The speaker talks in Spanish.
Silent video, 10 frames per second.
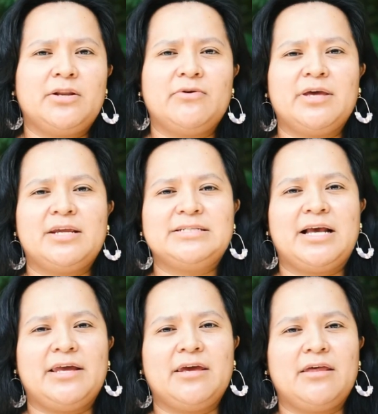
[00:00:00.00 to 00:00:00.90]
no quedarse
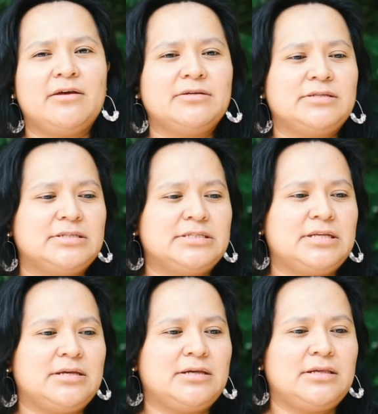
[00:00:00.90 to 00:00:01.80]
calladas,
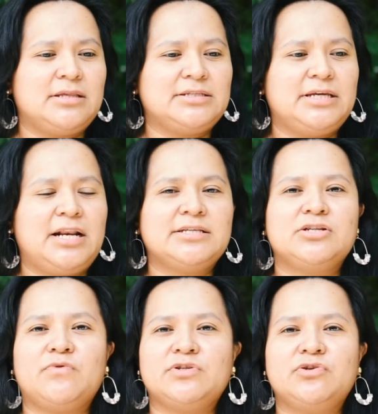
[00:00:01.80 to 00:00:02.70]
este, decir la
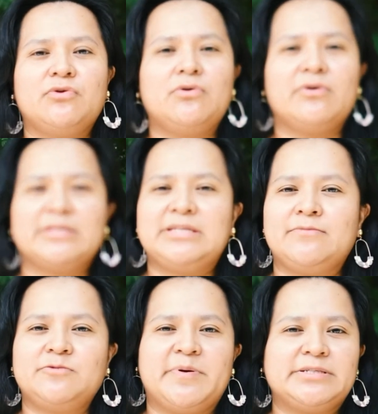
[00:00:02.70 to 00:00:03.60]
situación, lo que
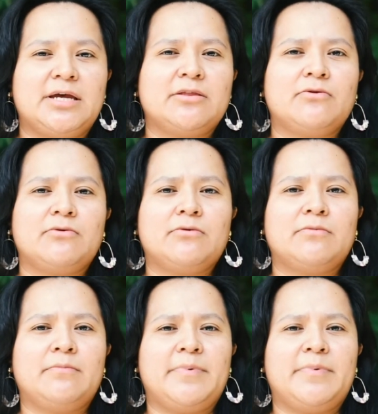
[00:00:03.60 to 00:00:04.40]
estamos pasando,